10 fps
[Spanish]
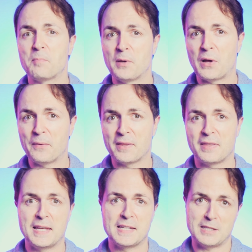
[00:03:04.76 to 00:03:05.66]
pero a
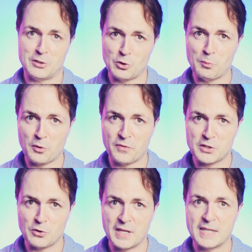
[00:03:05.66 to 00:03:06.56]
veces son
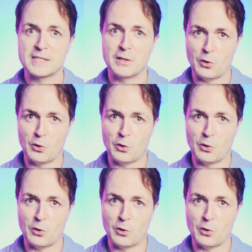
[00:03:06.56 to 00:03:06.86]
profesores